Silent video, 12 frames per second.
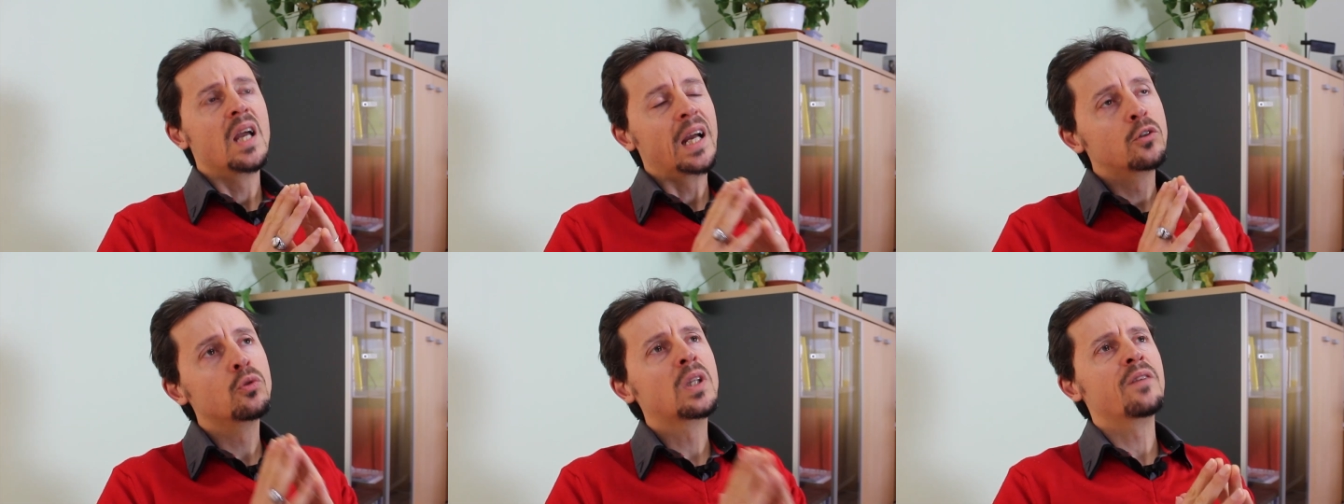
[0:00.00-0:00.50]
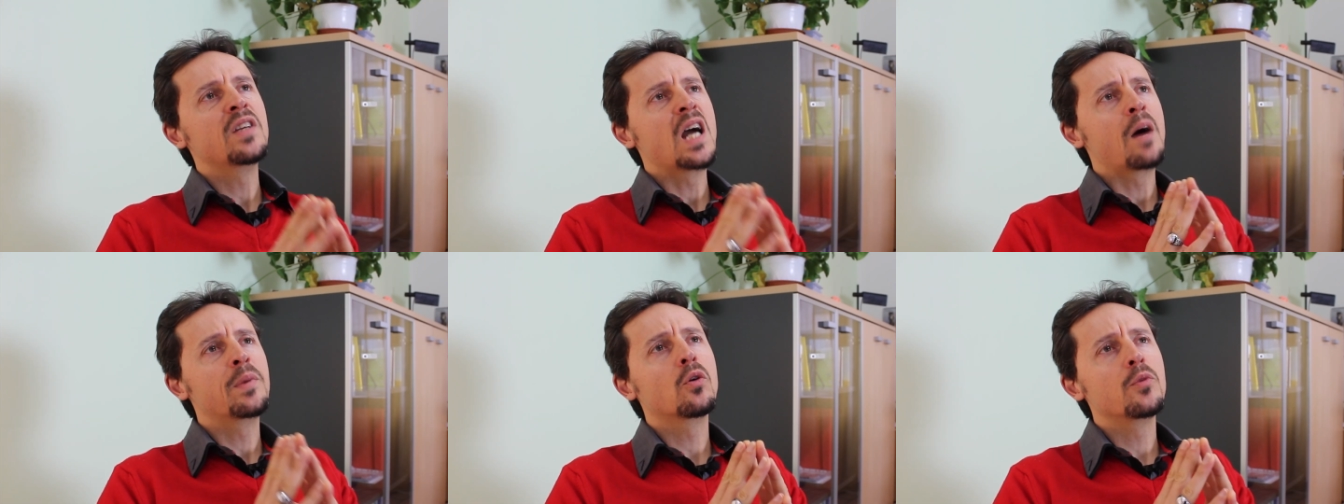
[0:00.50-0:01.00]
E tuttavia,
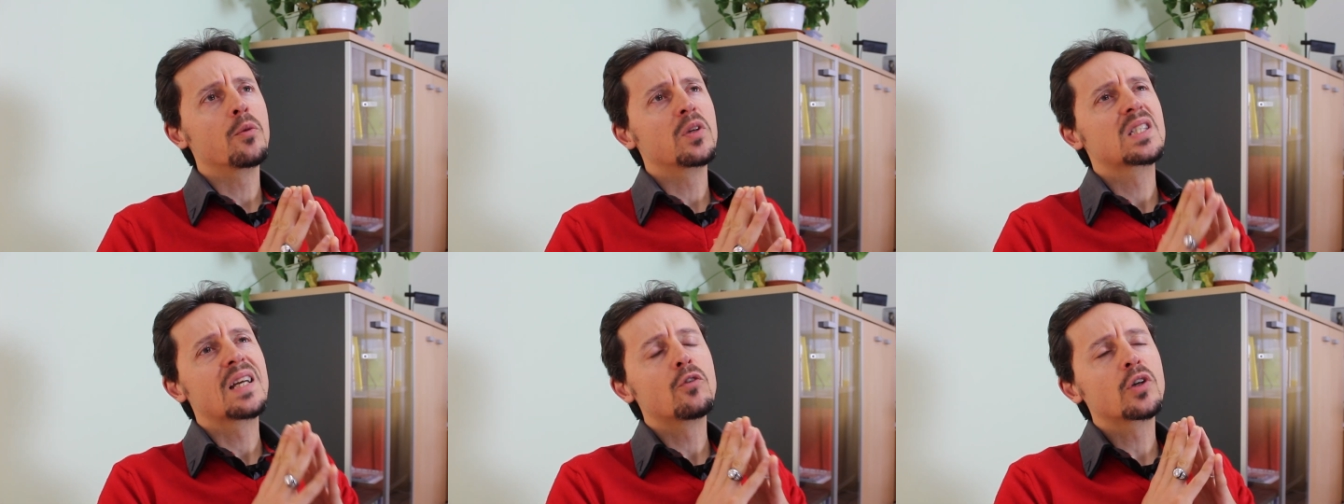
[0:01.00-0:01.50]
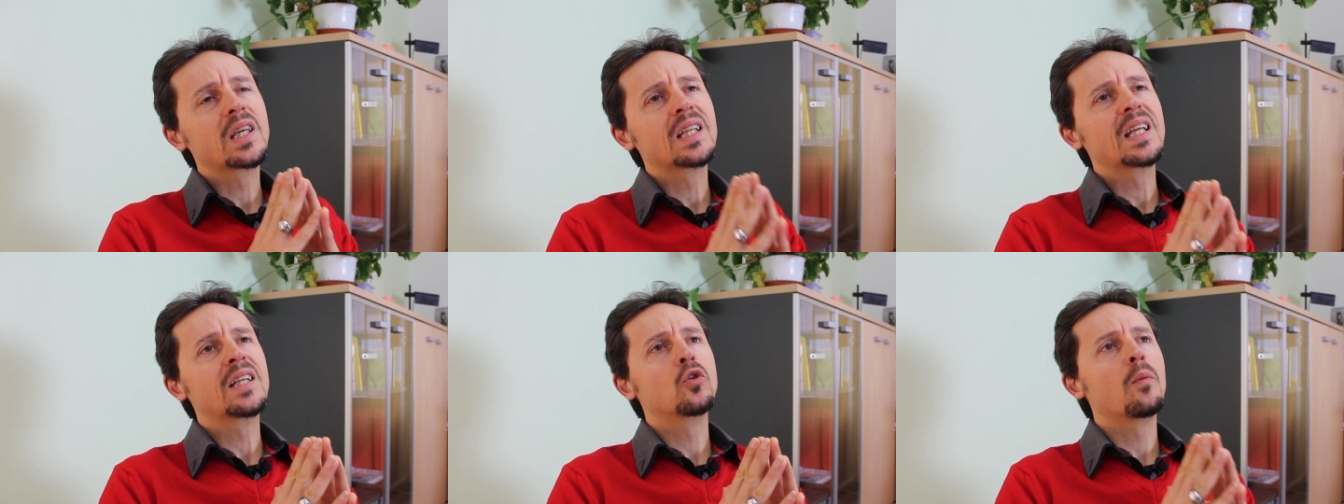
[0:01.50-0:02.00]
amico mio, mi stavo
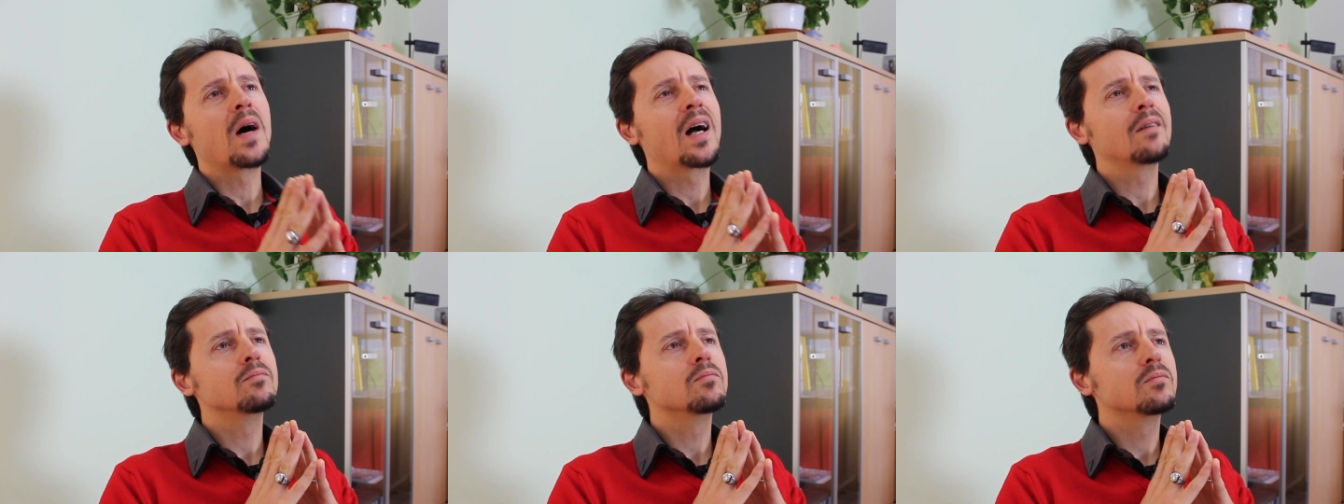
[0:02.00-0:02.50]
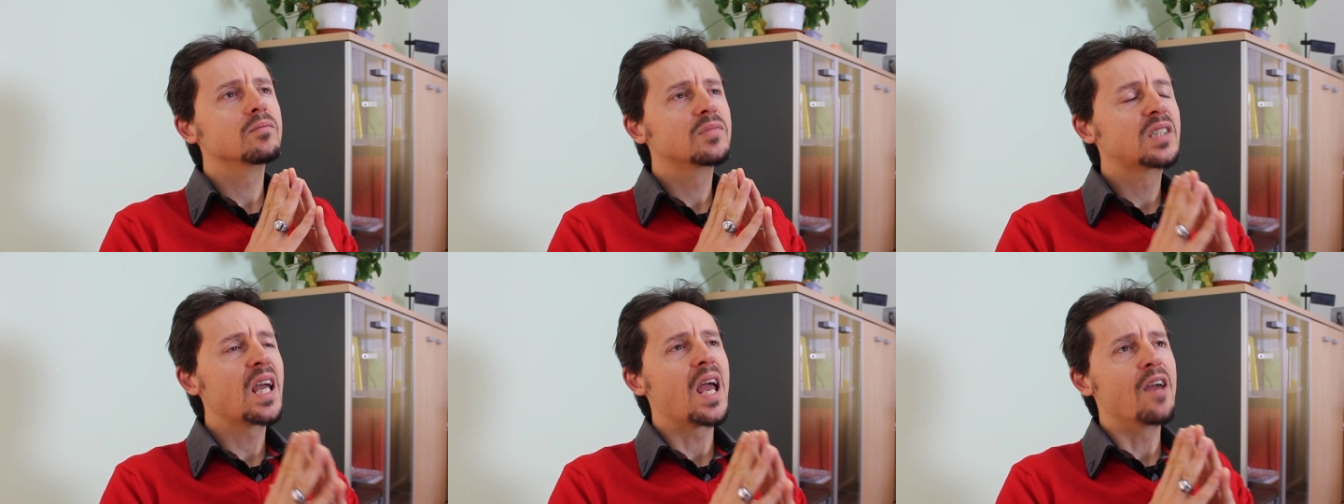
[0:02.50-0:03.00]
chiedendo, ma
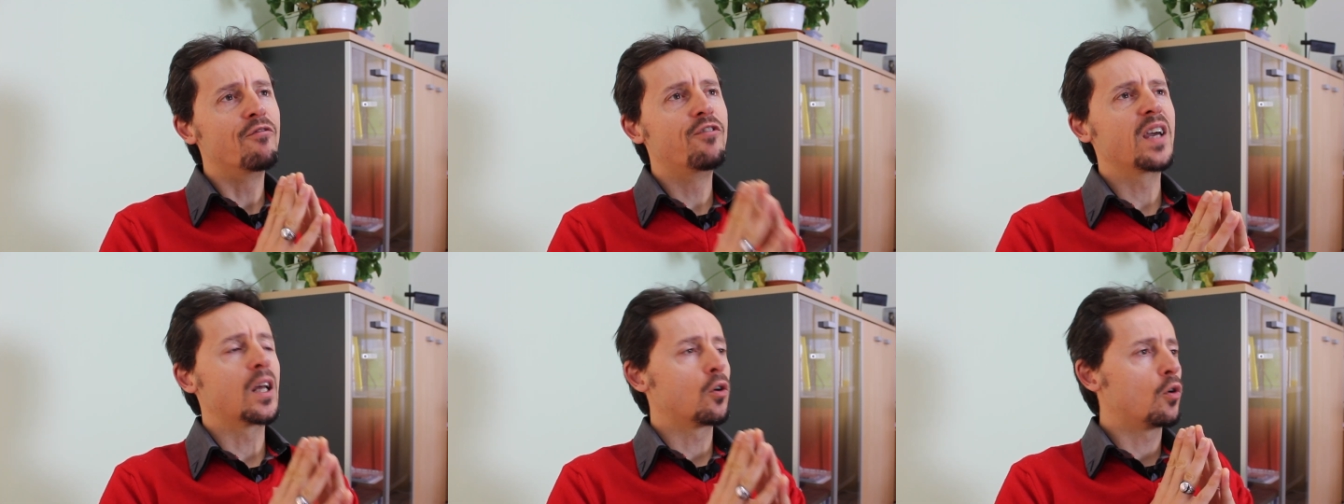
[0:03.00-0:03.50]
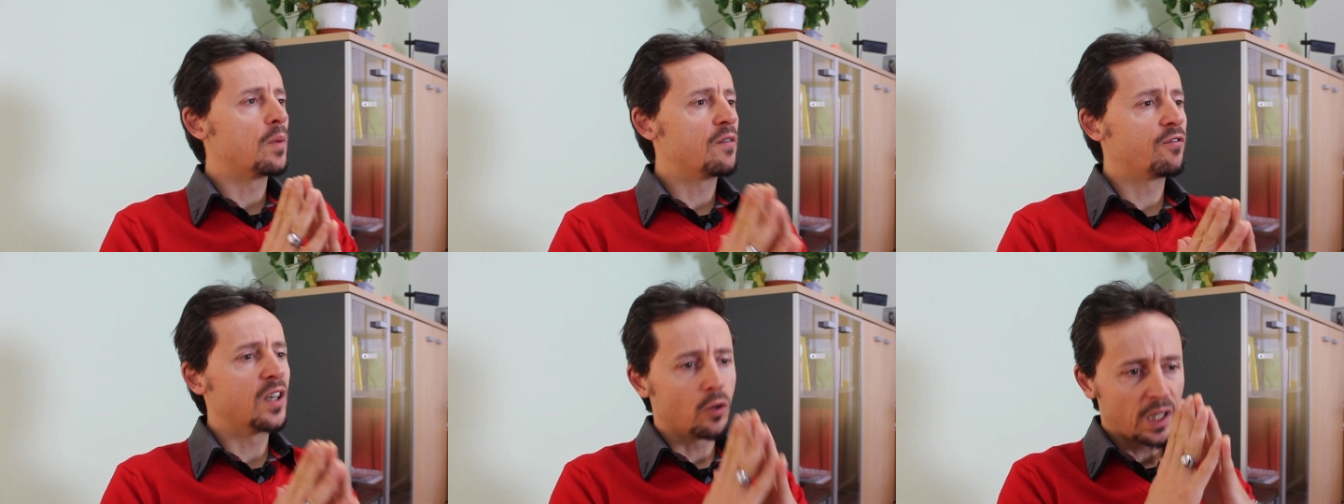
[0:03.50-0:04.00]
se è vero come è
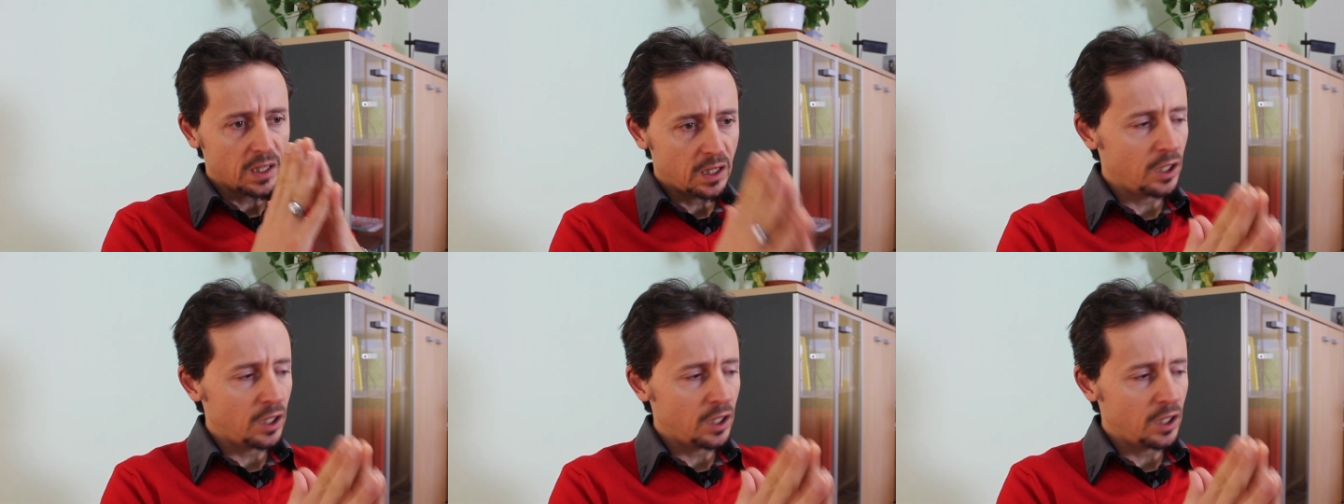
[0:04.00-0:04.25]
vero che